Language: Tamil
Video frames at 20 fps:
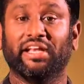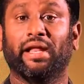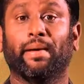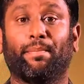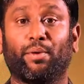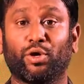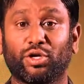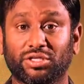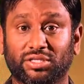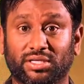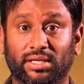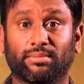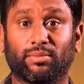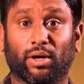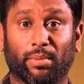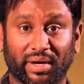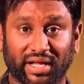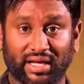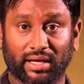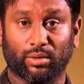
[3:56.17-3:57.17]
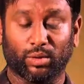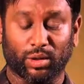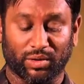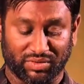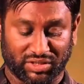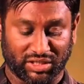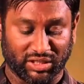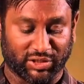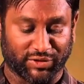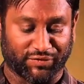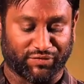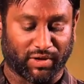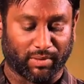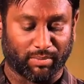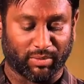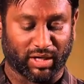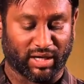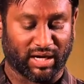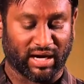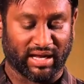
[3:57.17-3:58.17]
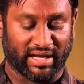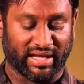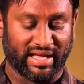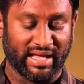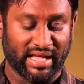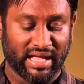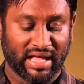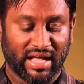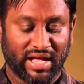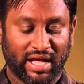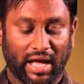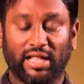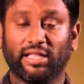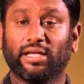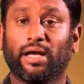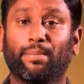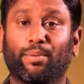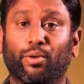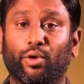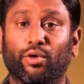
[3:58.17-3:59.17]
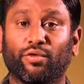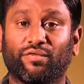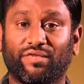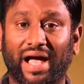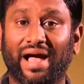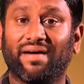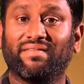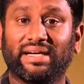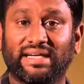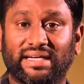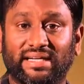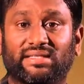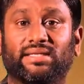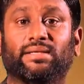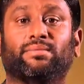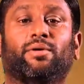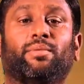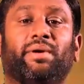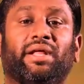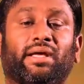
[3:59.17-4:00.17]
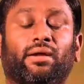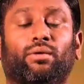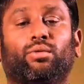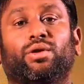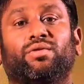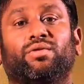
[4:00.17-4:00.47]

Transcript: நெப்போட்டிசம் அப்படிங்கிற ஒரு விஷயத்தை ஃபார்ம் பண்ணுறாங்க அதுக்கப்புறம் ஃபேவரட்டிசம் அப்படிங்கிற